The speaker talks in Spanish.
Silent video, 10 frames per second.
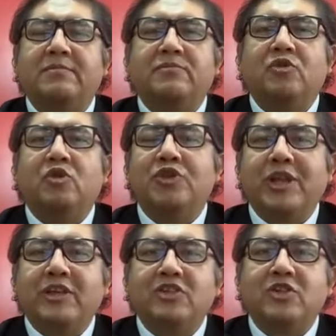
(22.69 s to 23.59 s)
no
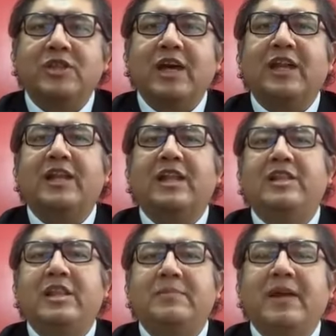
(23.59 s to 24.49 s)
tradicional
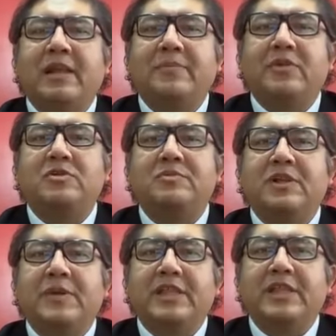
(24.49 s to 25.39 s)
al tema de la prisión
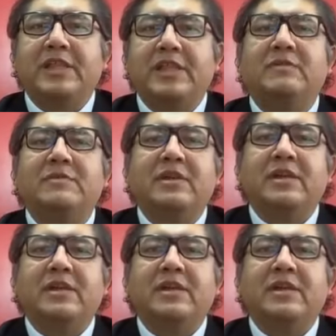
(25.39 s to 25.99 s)
preventiva,